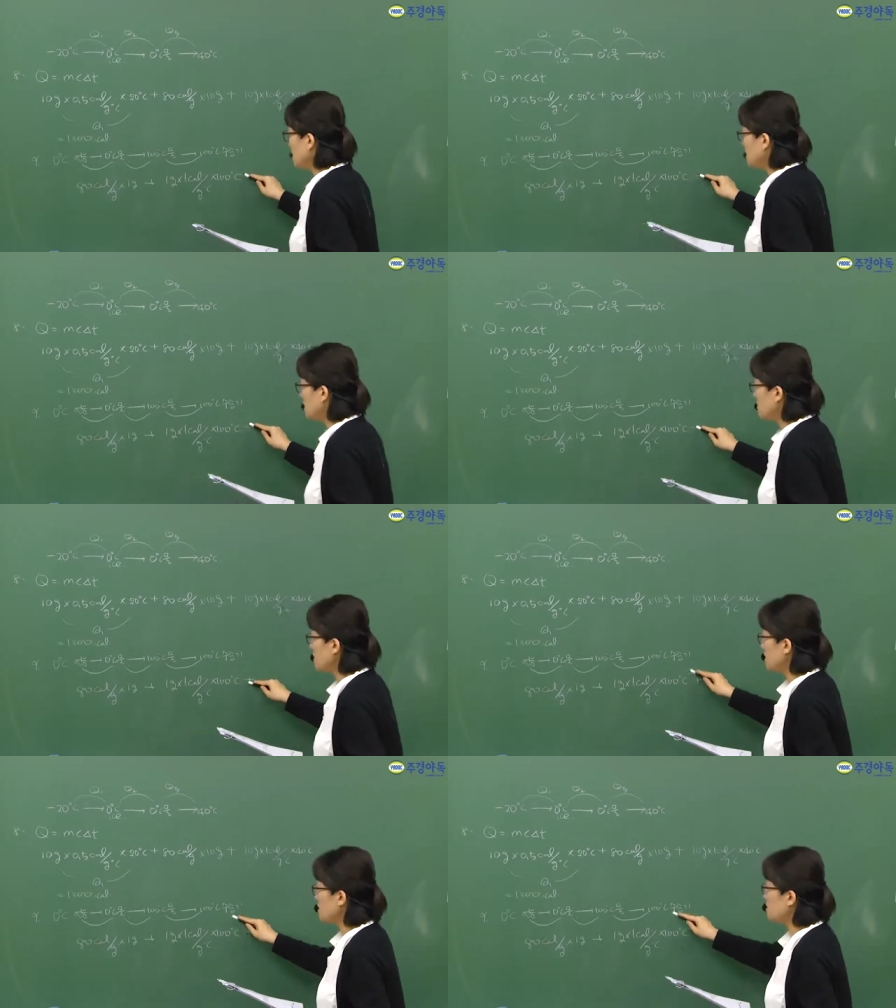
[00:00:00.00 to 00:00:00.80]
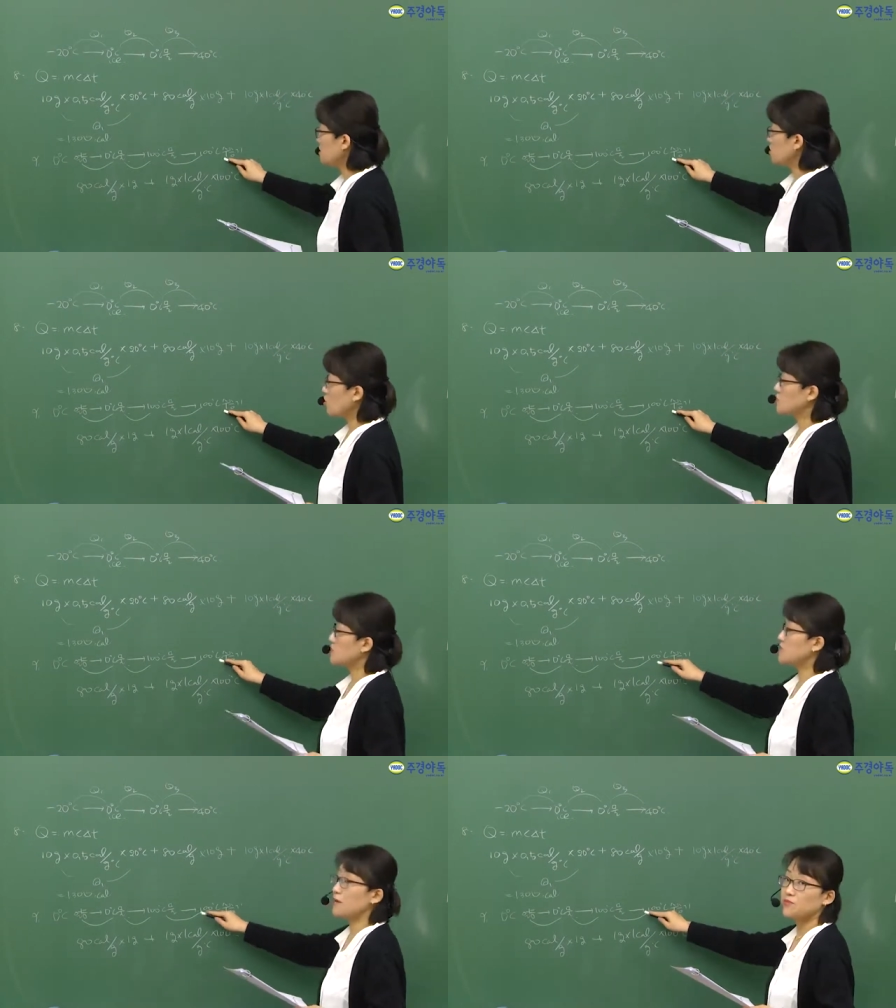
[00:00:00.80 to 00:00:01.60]
그 다음에 얘는
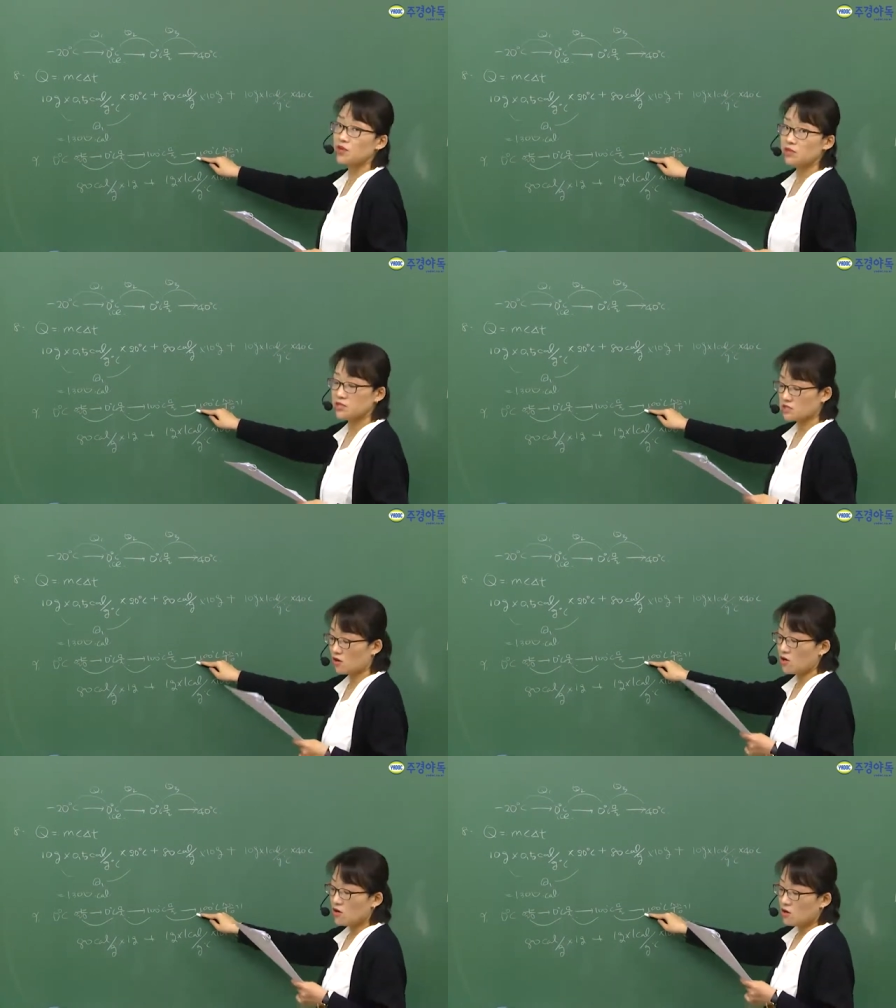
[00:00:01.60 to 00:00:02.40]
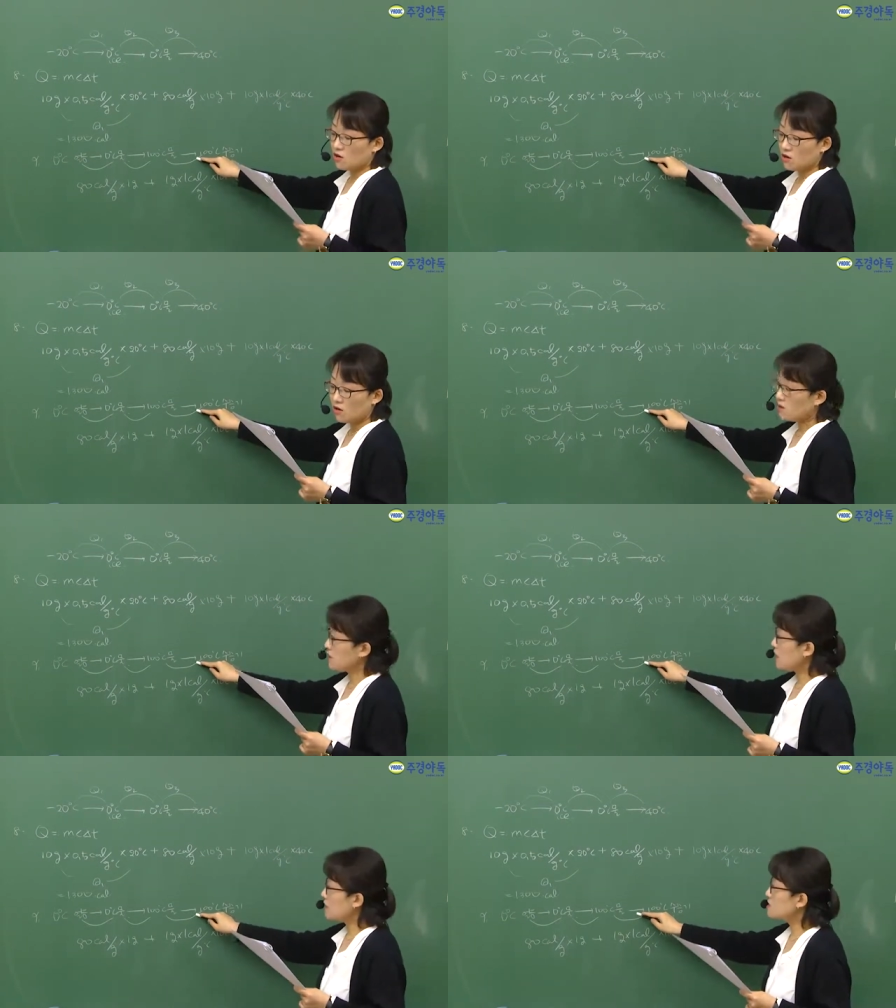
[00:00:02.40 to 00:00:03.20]
역시 잡열이죠. 어,
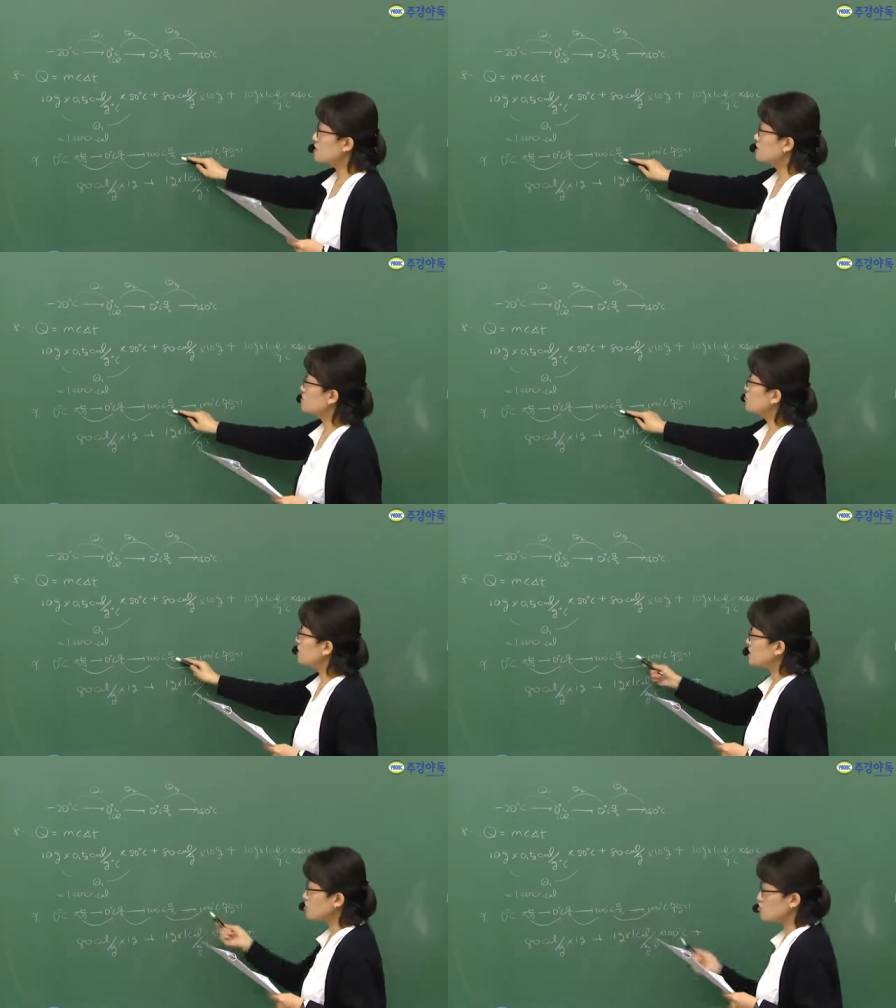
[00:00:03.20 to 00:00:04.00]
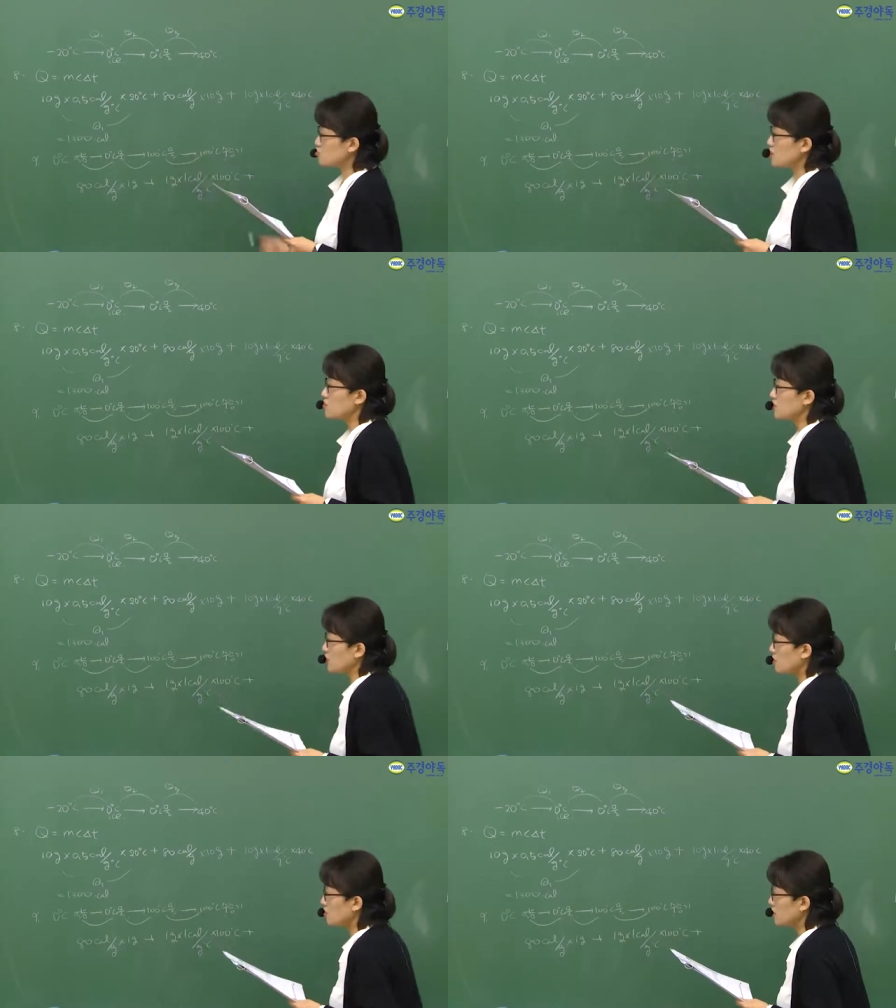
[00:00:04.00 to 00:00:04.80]
얘가 지금 물에서 수증기로
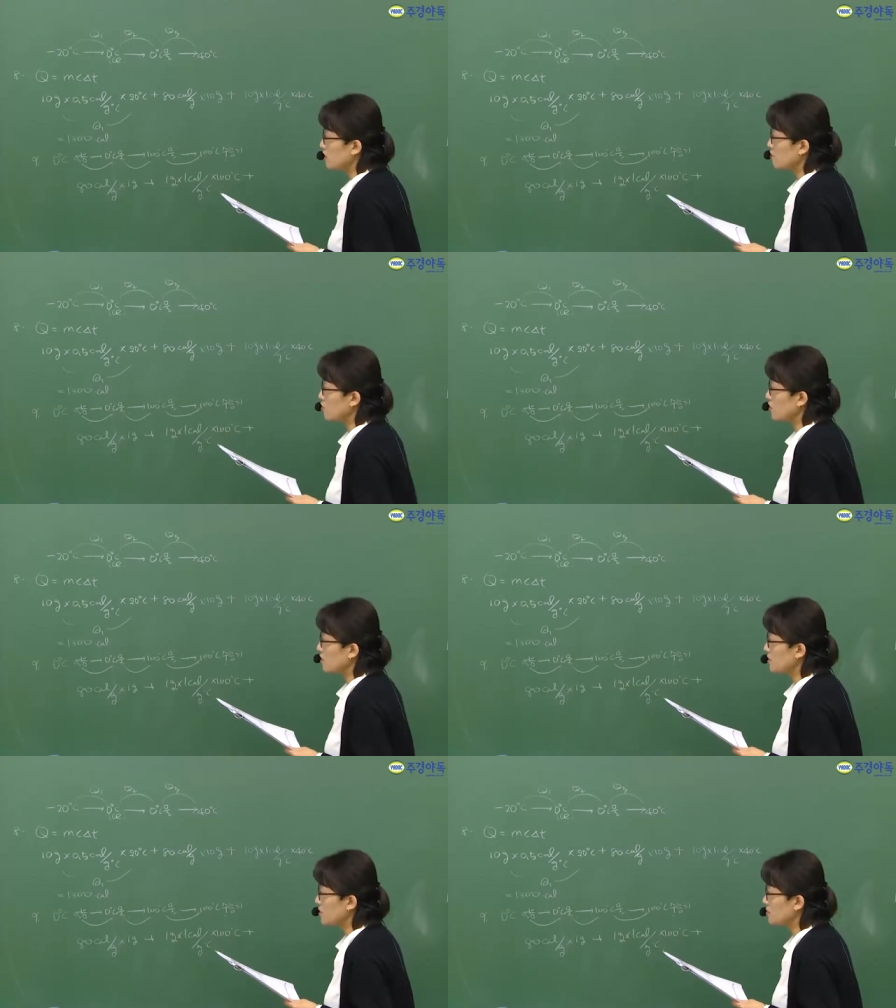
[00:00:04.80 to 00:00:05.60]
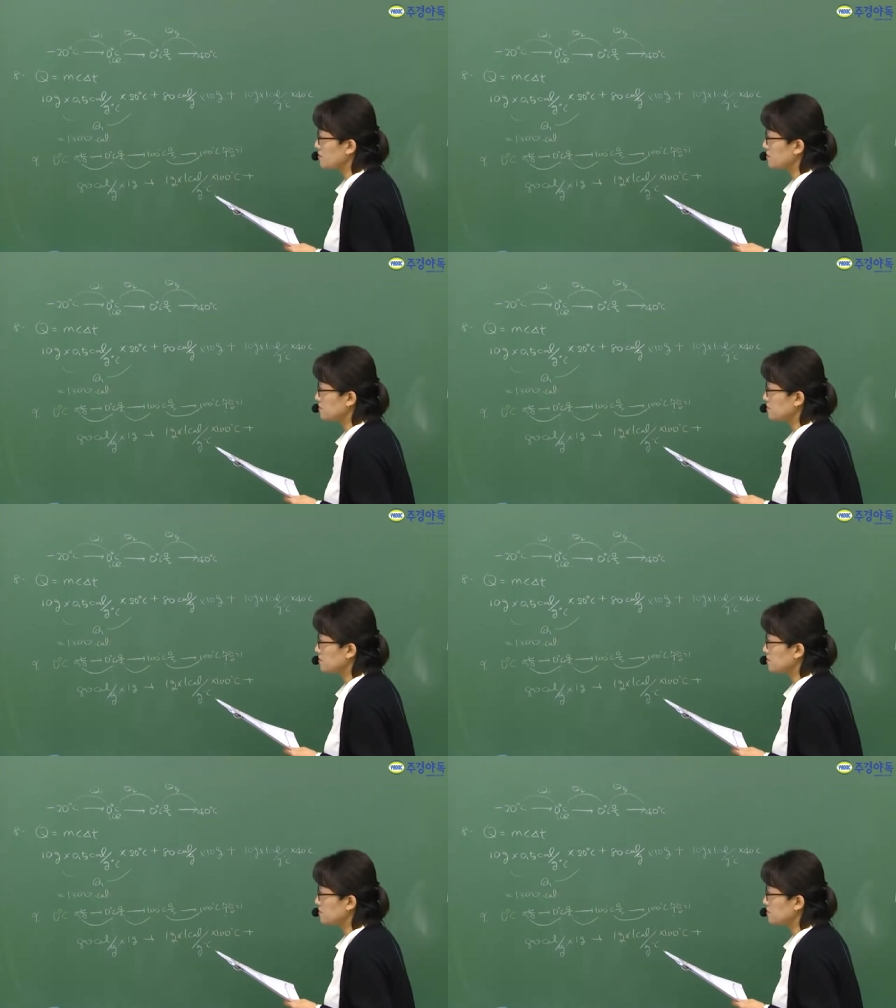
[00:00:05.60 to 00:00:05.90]
된 거니까 뭐냐면